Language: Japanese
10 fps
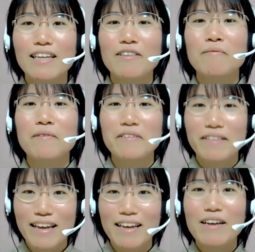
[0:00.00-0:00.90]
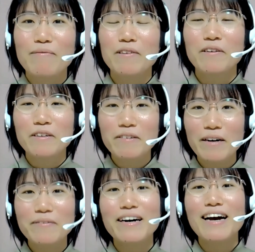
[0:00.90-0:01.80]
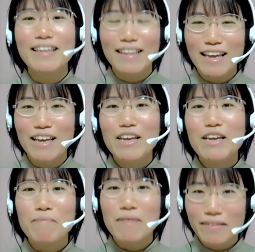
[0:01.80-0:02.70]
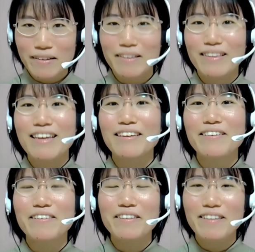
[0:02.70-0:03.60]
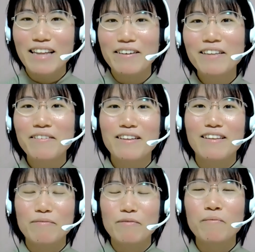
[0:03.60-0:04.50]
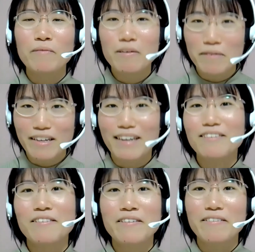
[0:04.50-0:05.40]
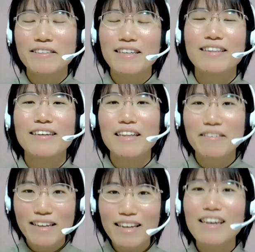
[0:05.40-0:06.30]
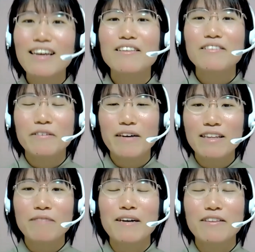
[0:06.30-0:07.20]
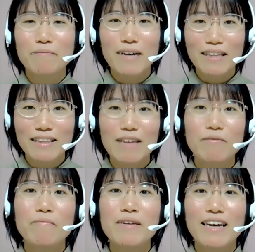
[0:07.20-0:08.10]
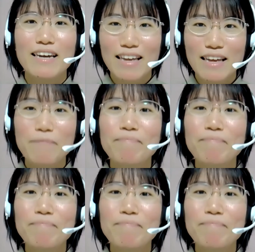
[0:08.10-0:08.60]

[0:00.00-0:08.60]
たと思うので、まあ、そこはもうあえて見ずっていうことであの加藤先生もホームルームの中でそのようにおっしゃっていたのでそのアドバイスもあっても見ないで